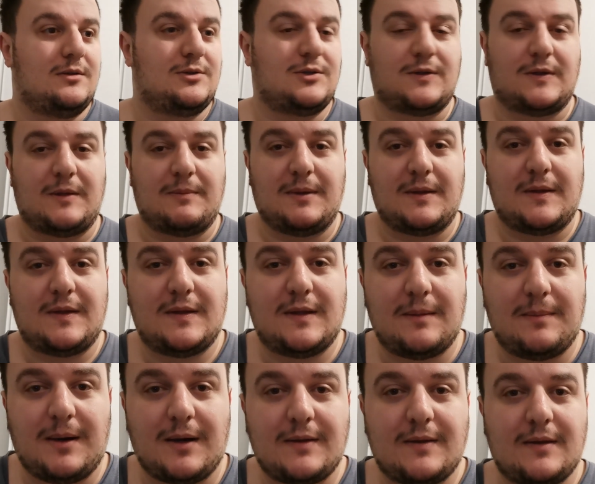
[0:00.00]
Je sais pas ce qui
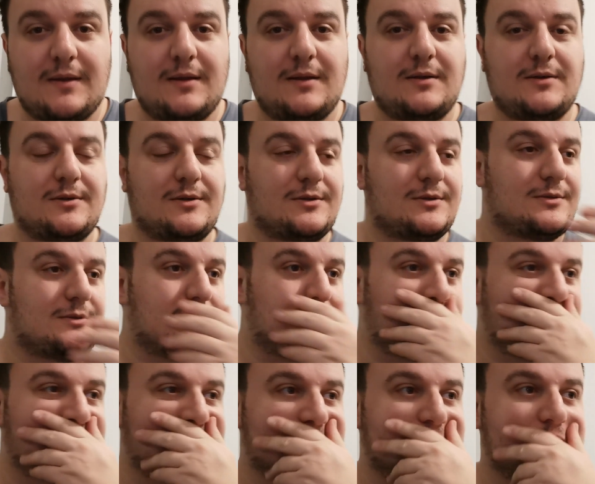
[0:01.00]
s'est passé. Euh,
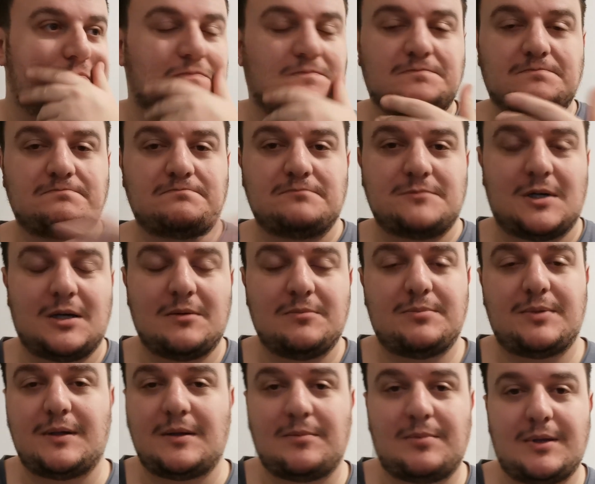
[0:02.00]
voilà,
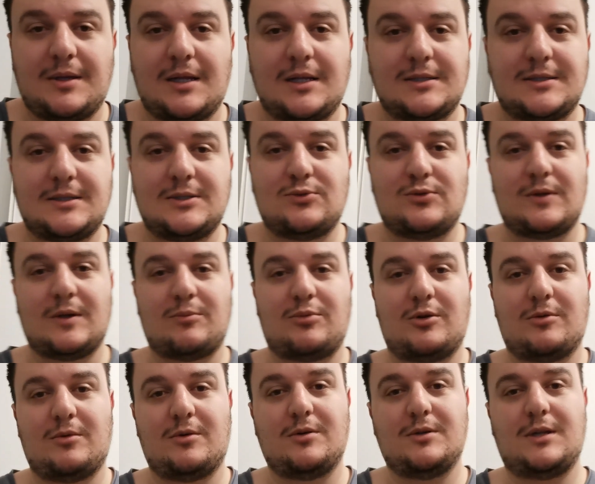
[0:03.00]
penalty tout
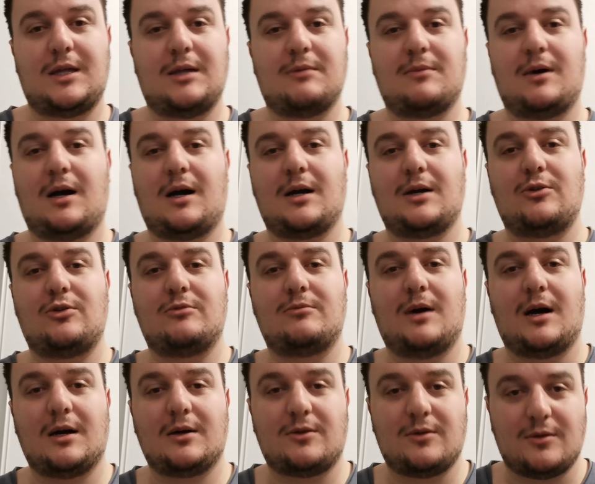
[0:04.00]
simplement. Neymar et le
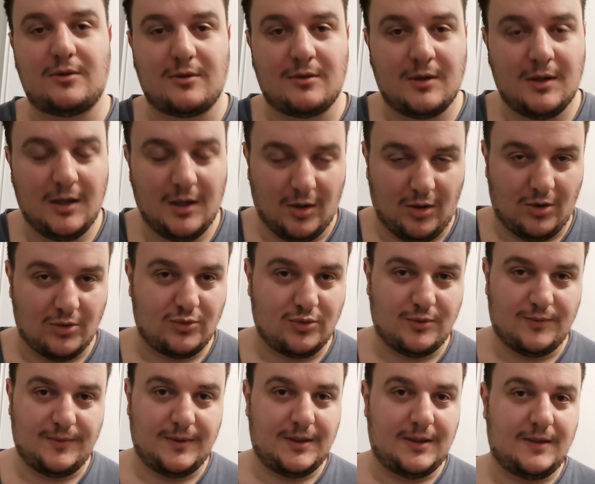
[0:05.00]
marque euh, en
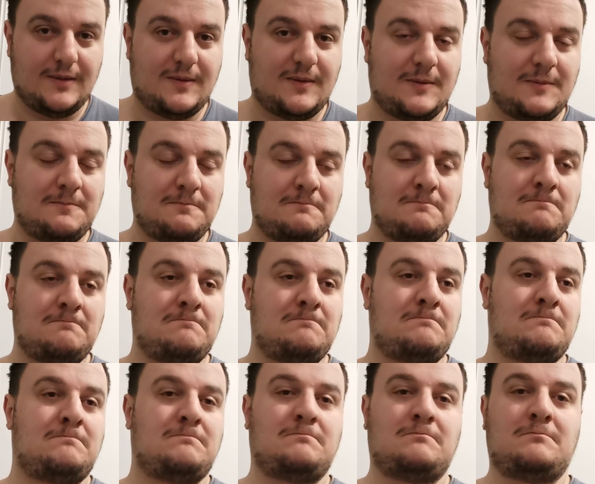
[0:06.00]
toute finesse.
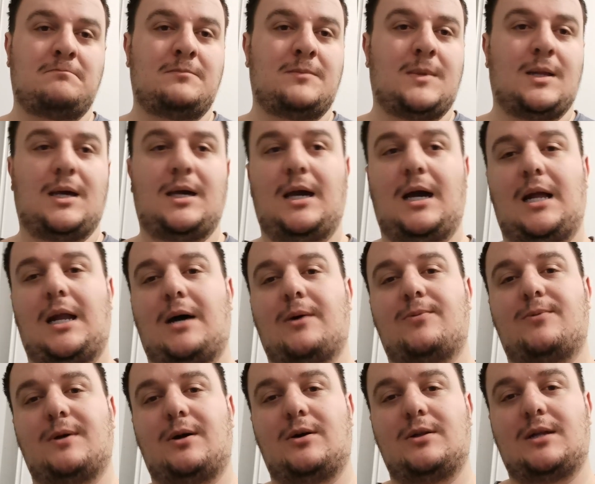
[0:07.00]
Et à la
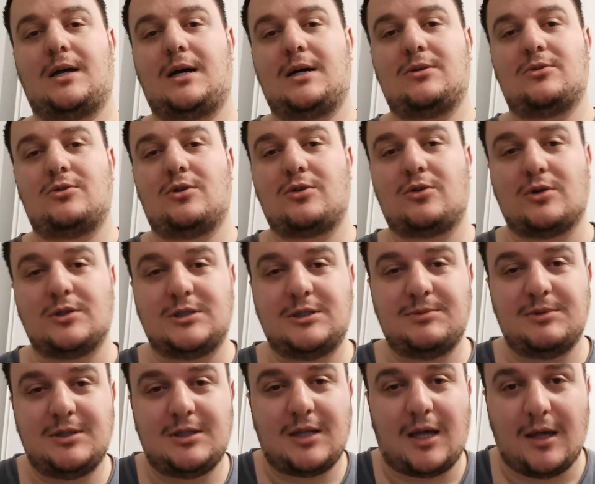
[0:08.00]
fin, on a notre
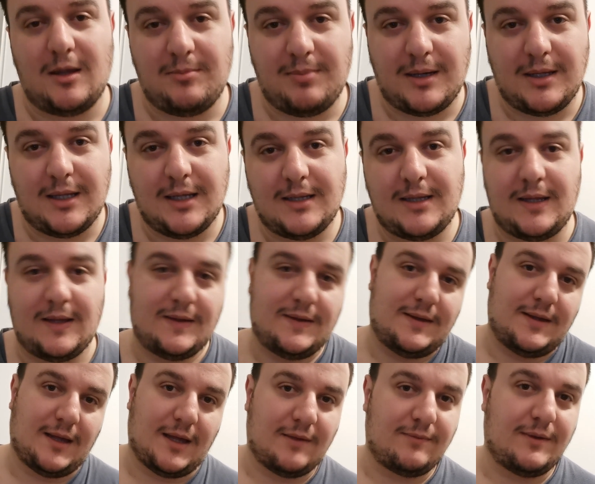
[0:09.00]
esprit Payet qui
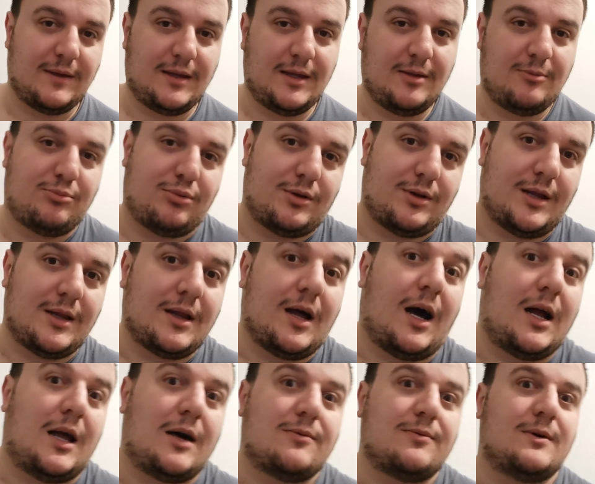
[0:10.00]
s'est réveillé
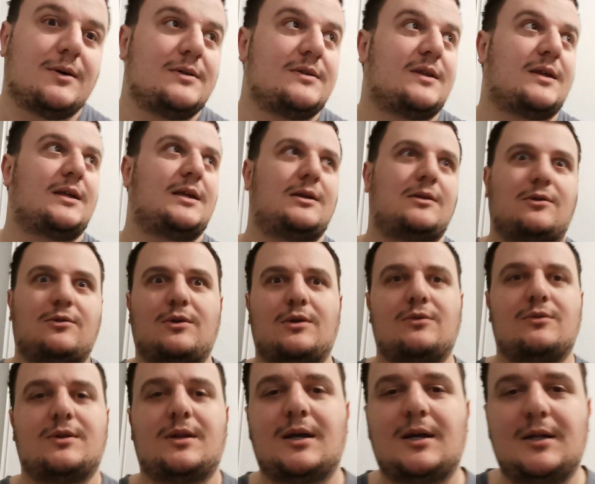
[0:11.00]
peut-être à la fin. Ça y est, il a
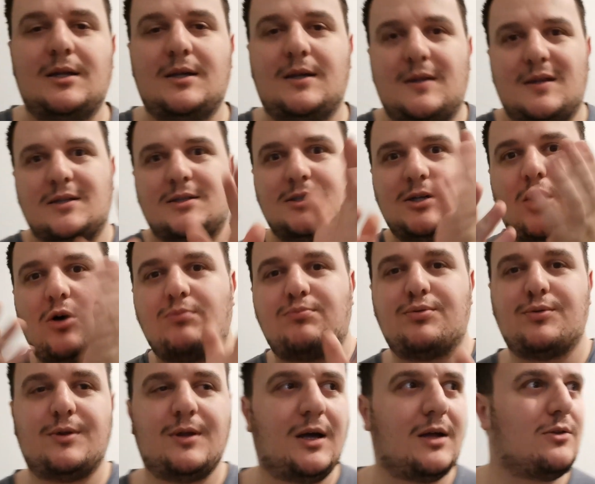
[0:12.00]
eu le déclic, il s'est dit Oh
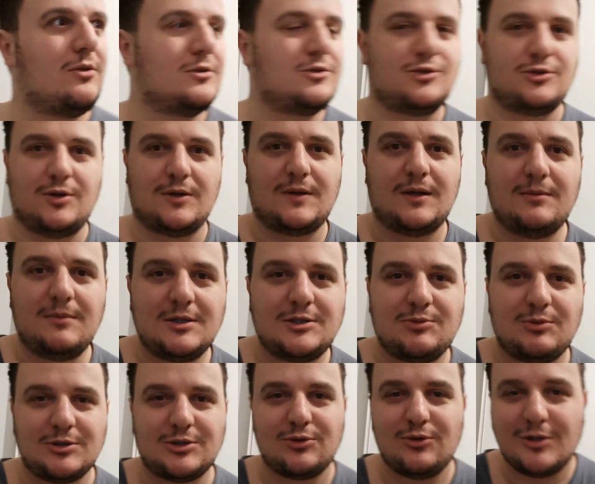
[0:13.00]
putain, attends, je suis dans un
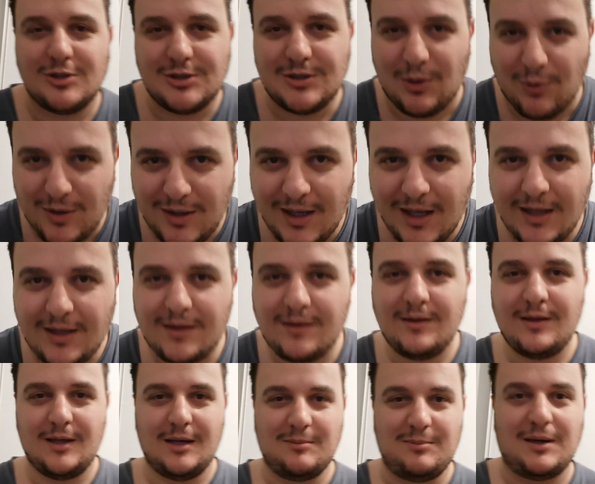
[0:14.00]
match. Moi, j'ai cru que j'étais au
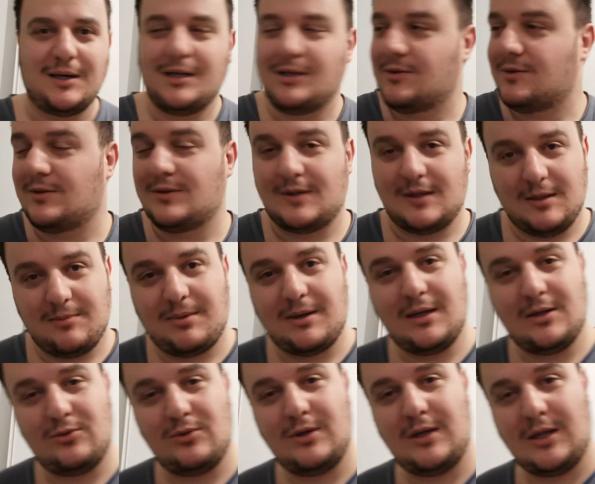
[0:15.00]
grec. Payet, c'est
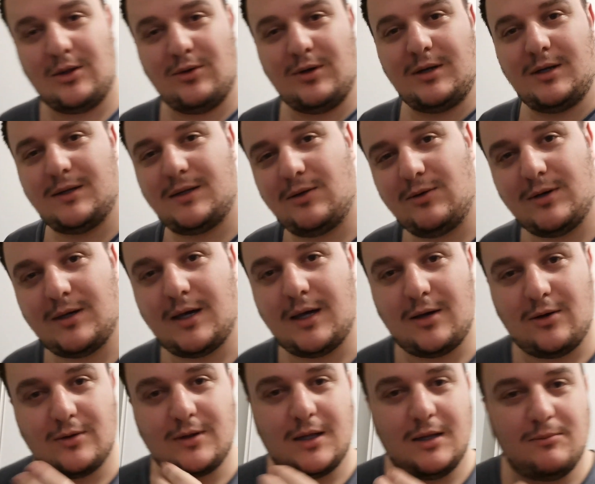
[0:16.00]
Payet, lui, il a cru qu'il était au
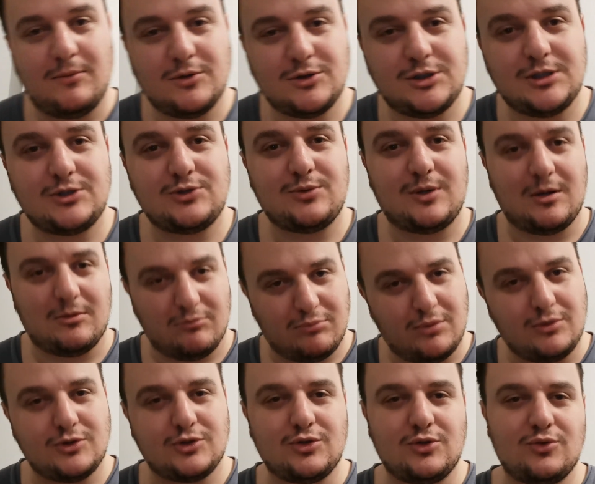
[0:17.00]
grec en train de manger, tu vois, un
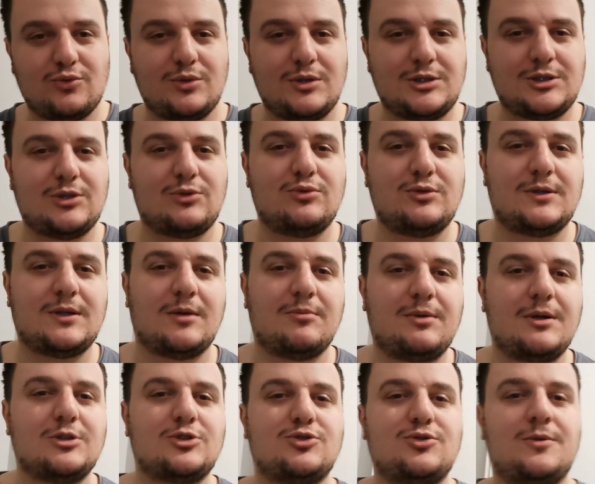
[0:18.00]
bon sandwich et tout ça,
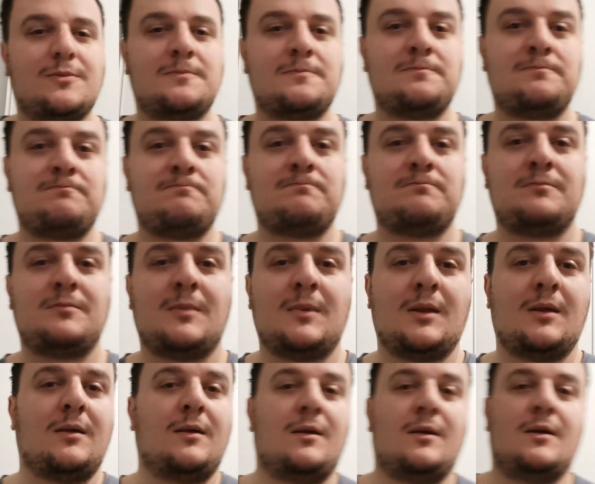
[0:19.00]
bien chaud.
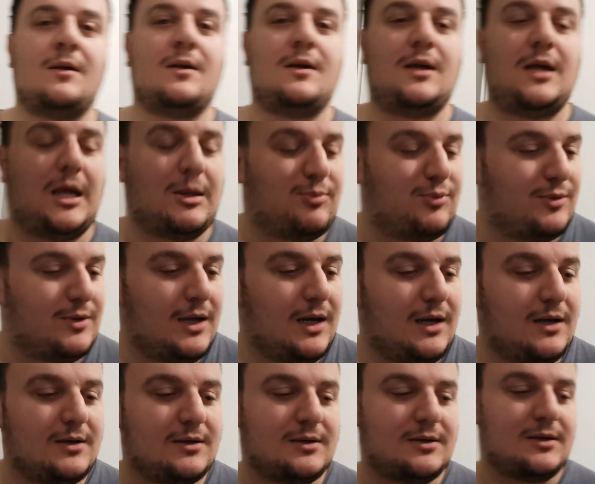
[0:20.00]
Et puis
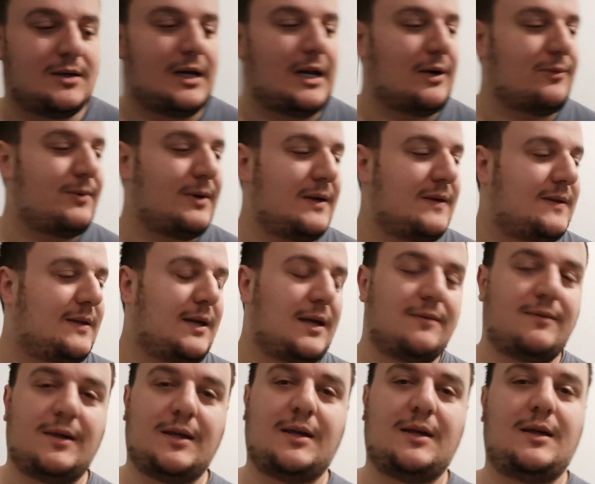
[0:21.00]
là, euh, à la fin, il s'est
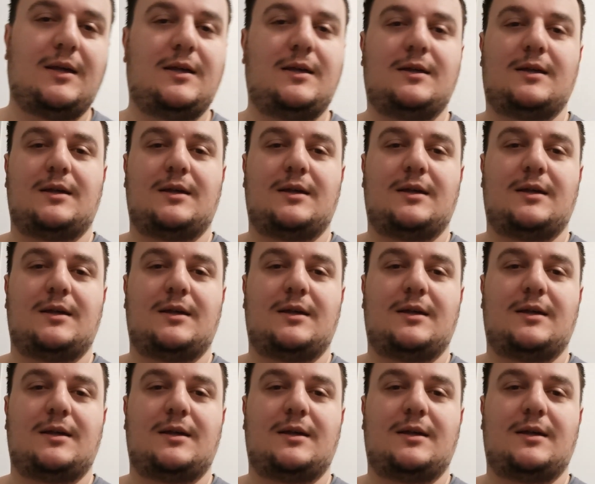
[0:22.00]
réveillé.